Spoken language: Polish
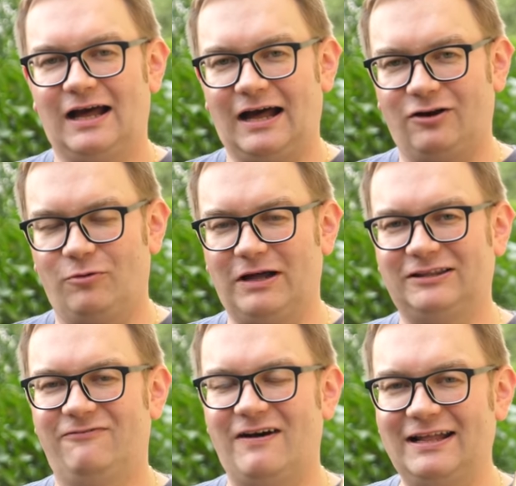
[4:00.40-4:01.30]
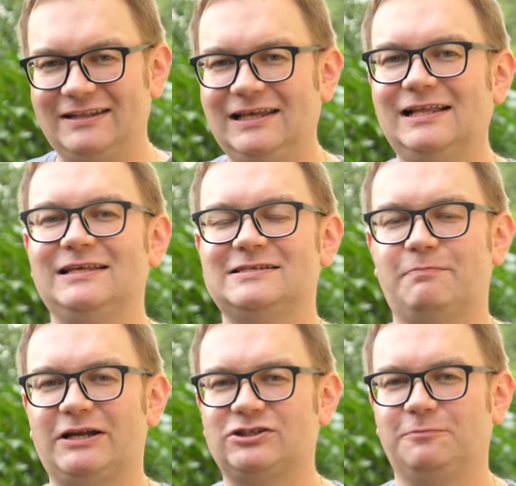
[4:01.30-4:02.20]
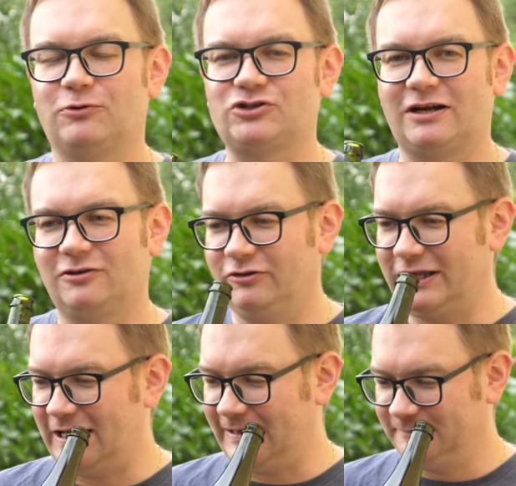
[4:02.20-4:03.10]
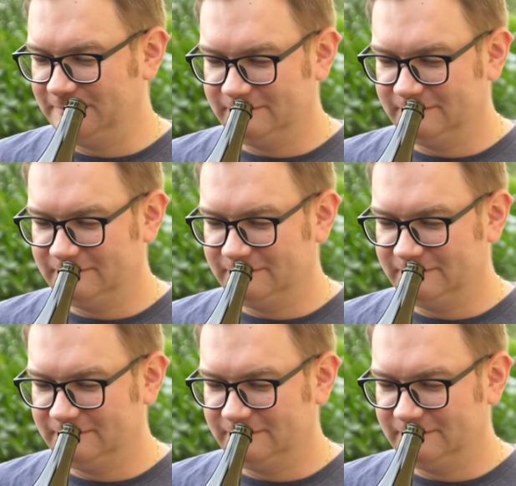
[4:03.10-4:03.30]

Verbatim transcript: Aromat wanili z beczki po chardonnay.